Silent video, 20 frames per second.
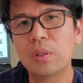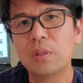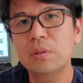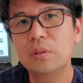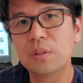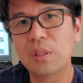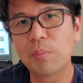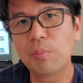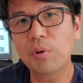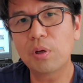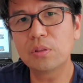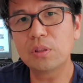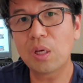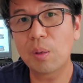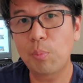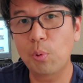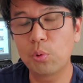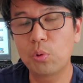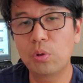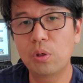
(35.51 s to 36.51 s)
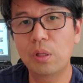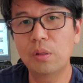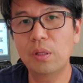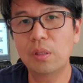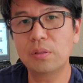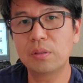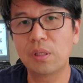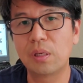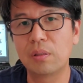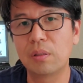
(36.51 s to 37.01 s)
지난번에 제가
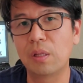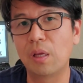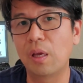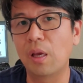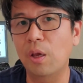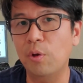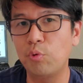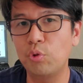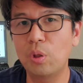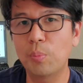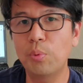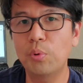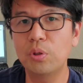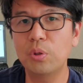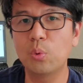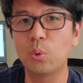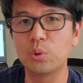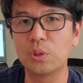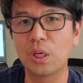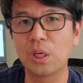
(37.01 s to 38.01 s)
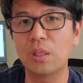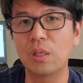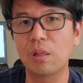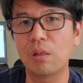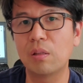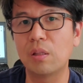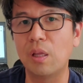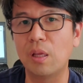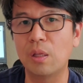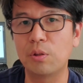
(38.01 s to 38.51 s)
포틀랜드에서 살 때 휴대폰이 고장이
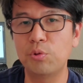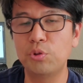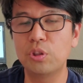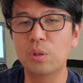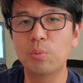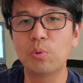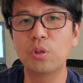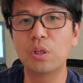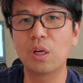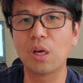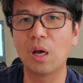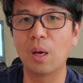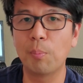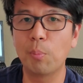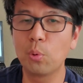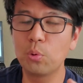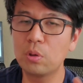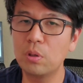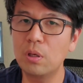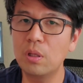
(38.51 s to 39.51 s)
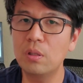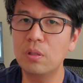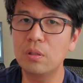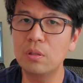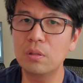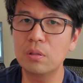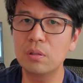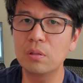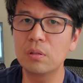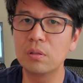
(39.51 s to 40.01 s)
났는데 뒤져보니까
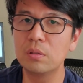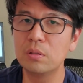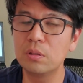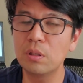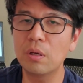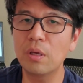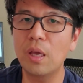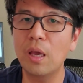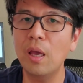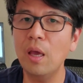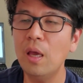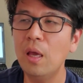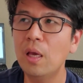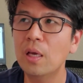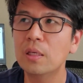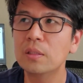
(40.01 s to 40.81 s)
포틀랜드 근처에